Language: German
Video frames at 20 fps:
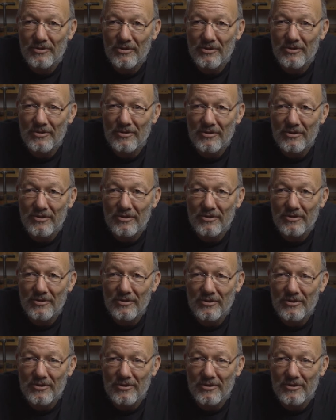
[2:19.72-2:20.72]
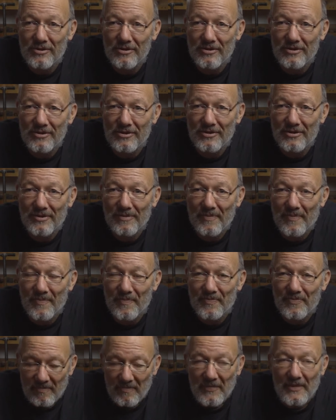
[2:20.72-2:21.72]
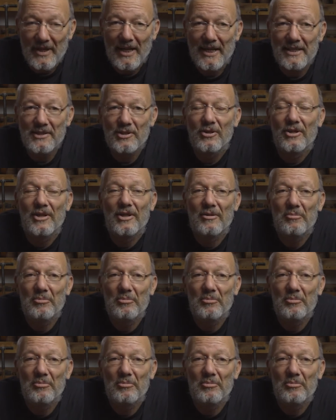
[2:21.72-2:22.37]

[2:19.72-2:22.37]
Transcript: Ja, aber was hier her ist. Also,